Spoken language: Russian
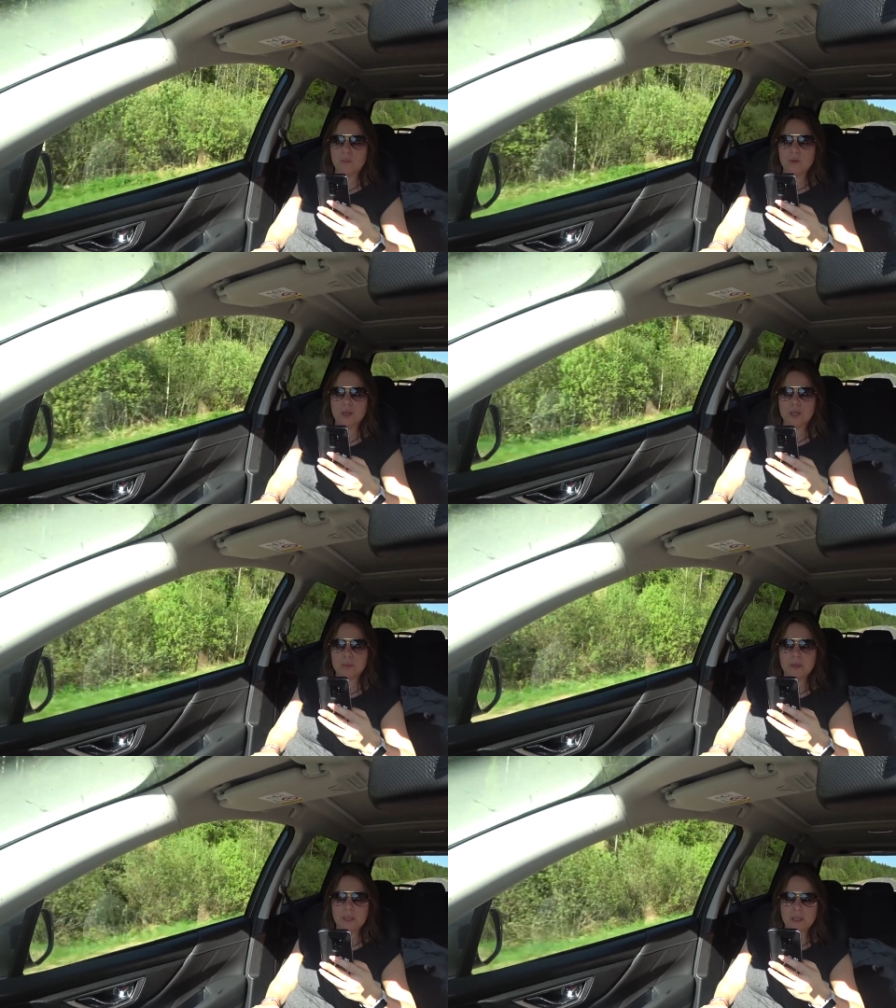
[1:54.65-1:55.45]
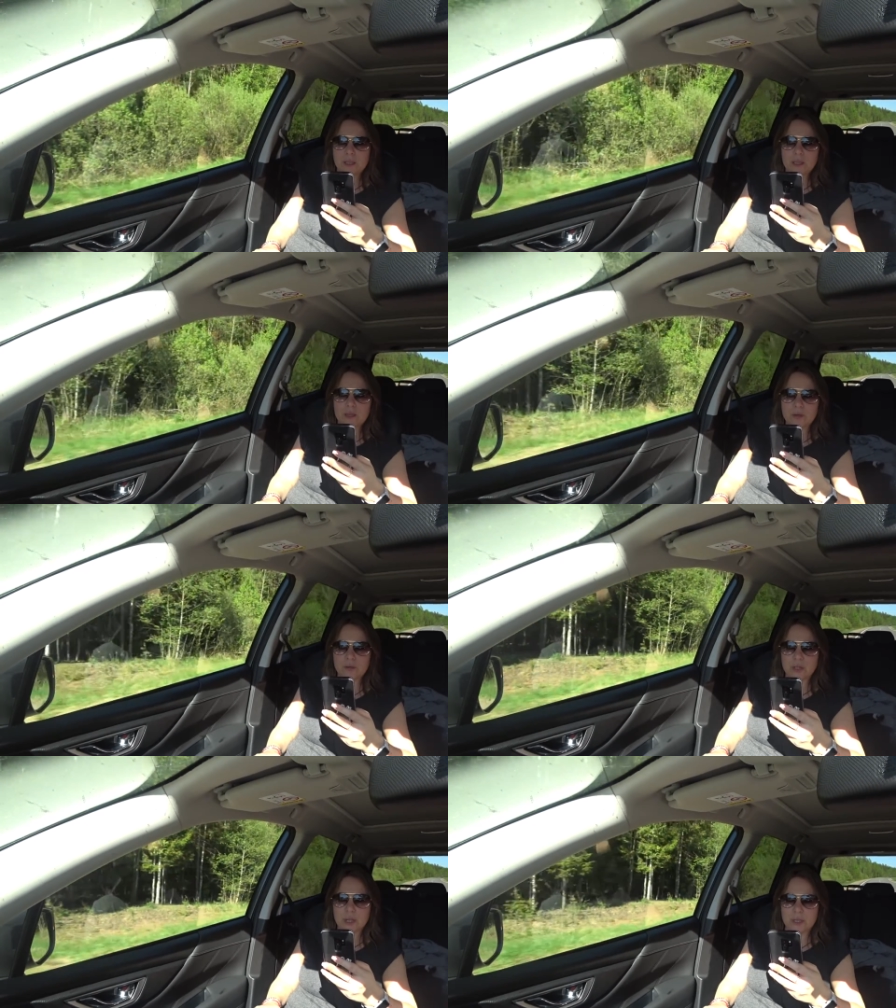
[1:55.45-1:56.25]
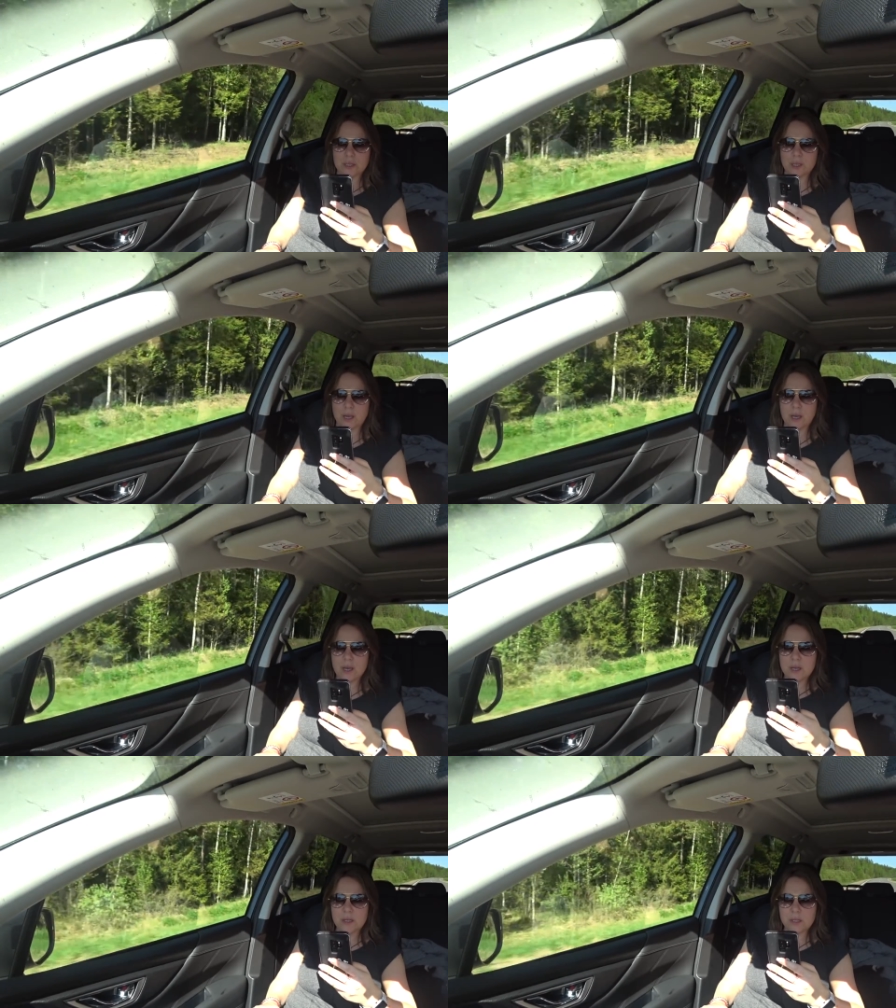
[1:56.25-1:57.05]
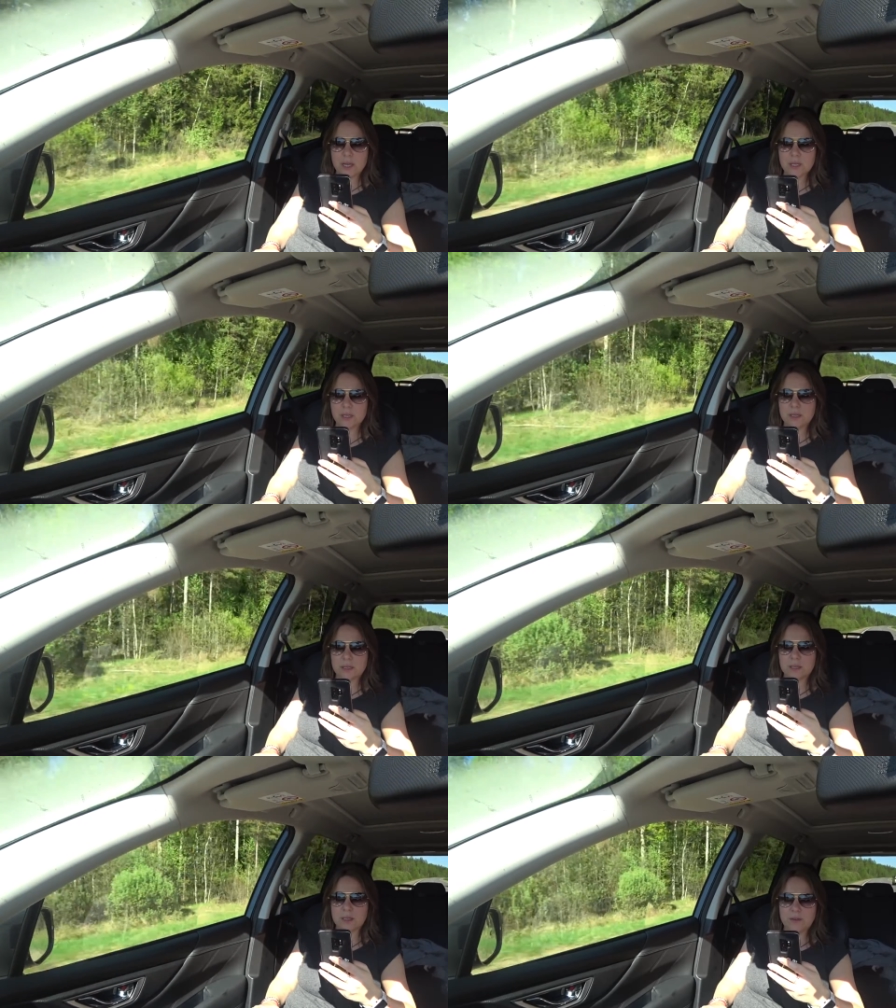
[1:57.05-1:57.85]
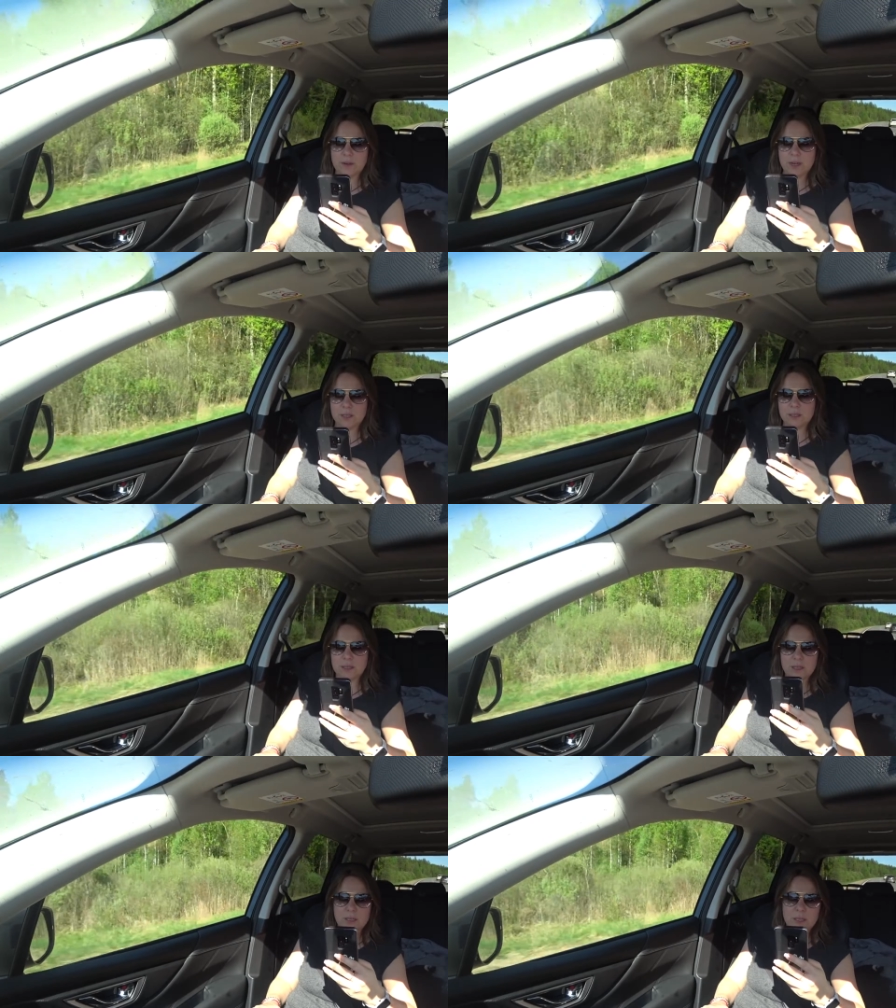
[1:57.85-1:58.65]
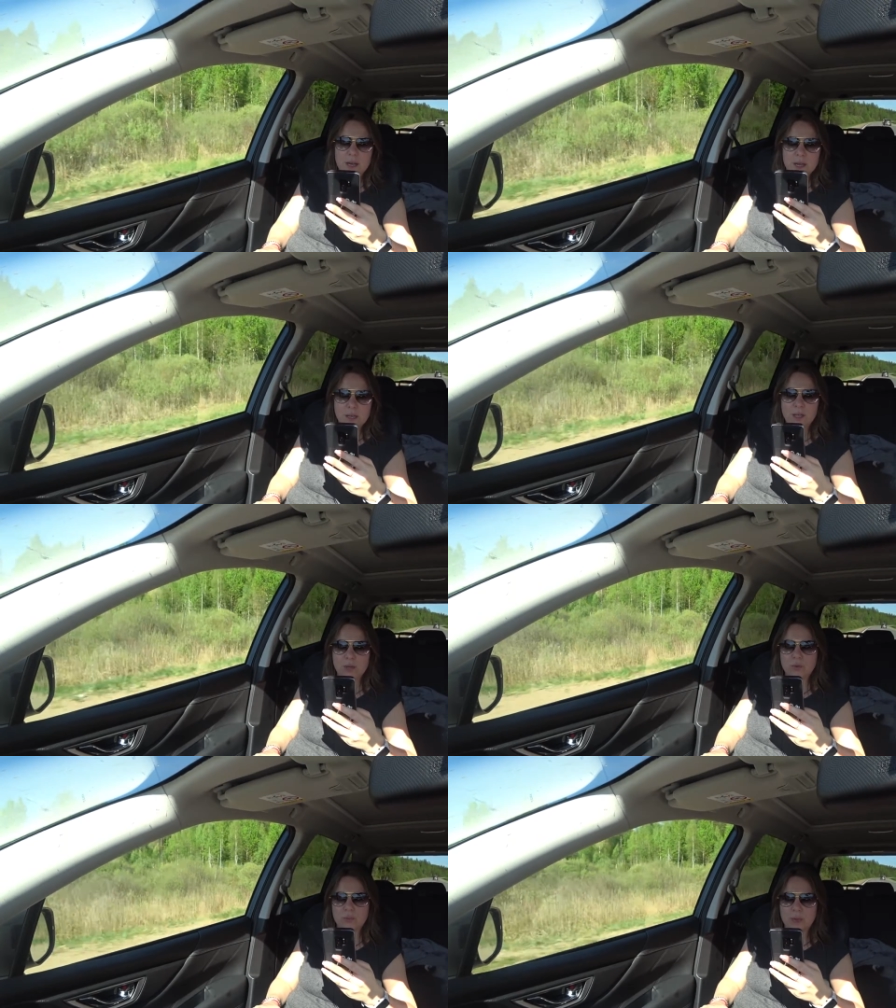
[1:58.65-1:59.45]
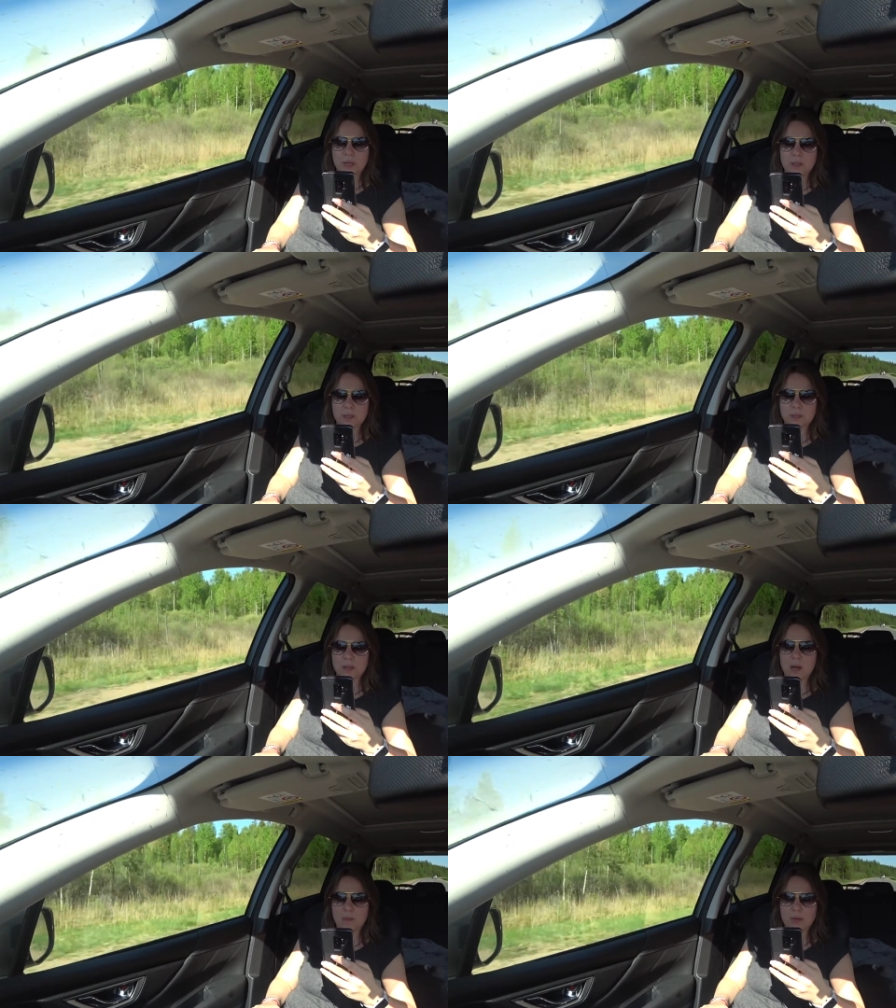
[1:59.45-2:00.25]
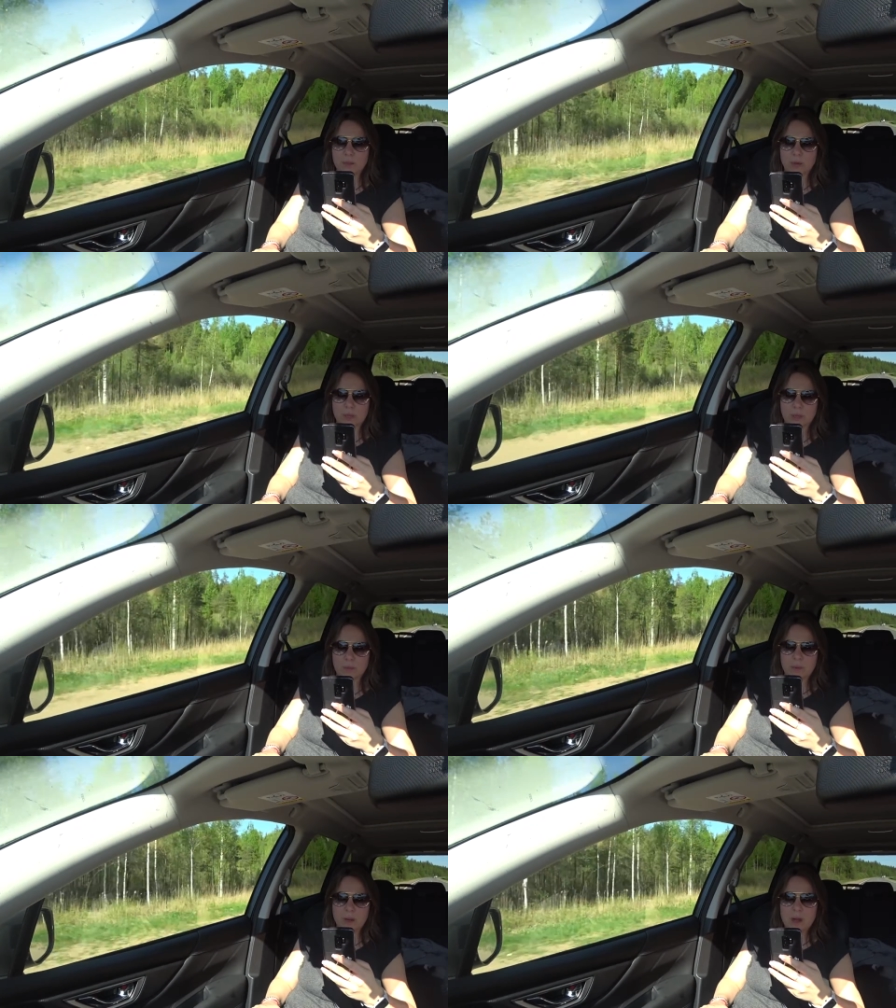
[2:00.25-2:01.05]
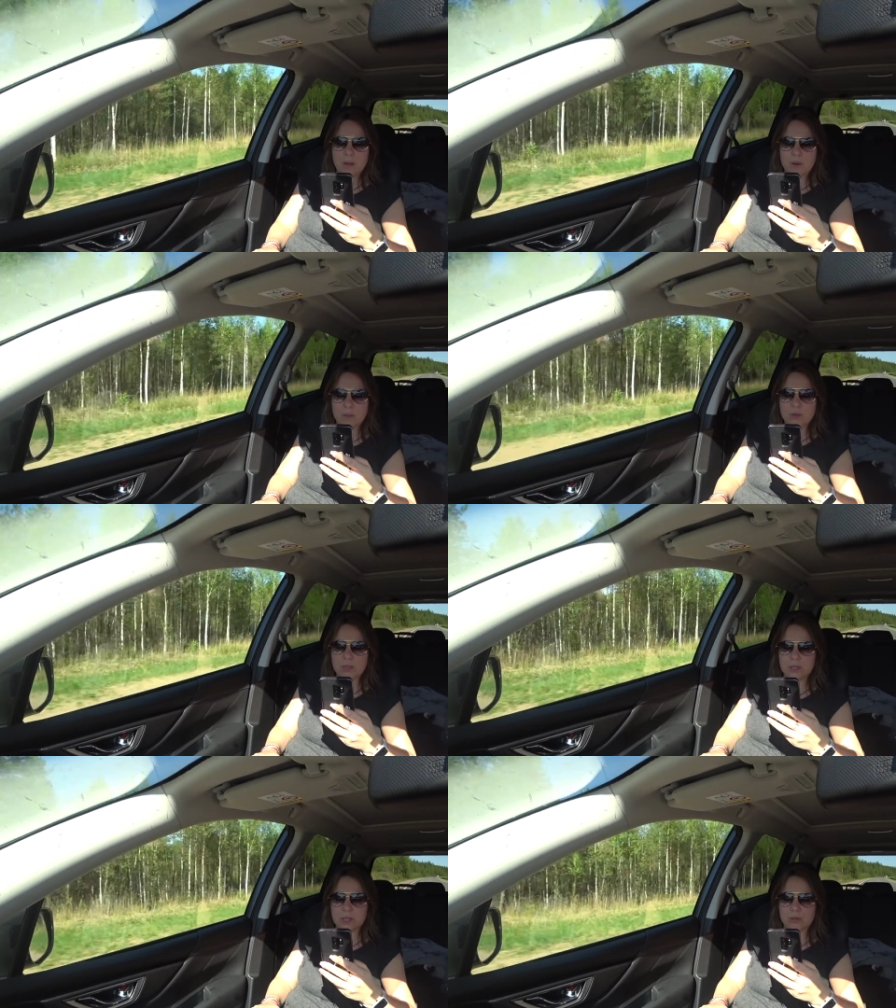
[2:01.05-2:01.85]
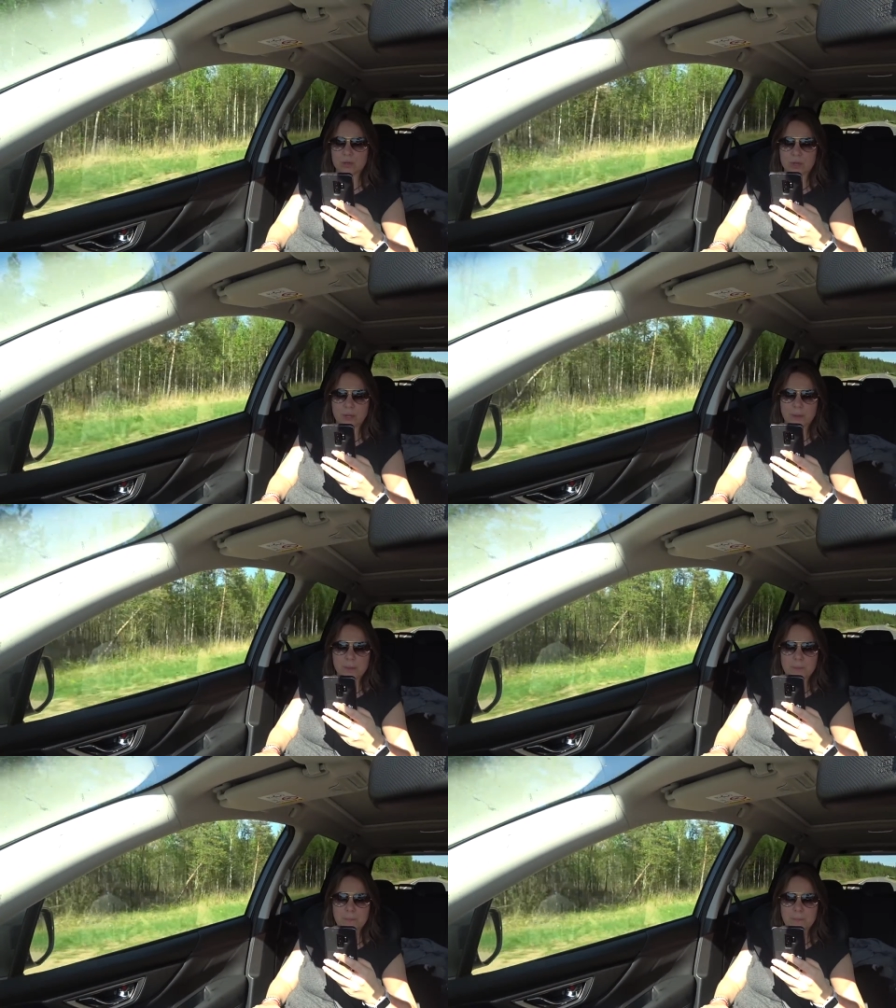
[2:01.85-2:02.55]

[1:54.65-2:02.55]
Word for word: Больше мы никогда не разлучались с ней. Садик закрывается на июнь месяц, а мы работаем бабушка с дедушкой,